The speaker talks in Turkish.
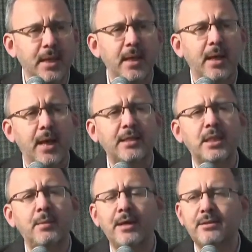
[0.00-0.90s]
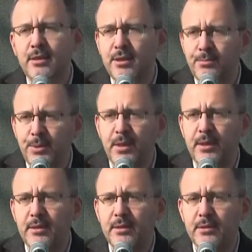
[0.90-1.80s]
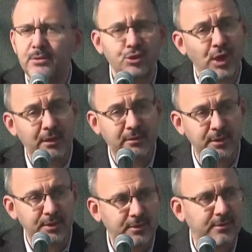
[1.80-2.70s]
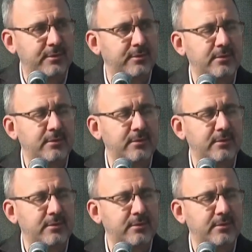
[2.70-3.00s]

Her zamanki gibi sıcaklığınız,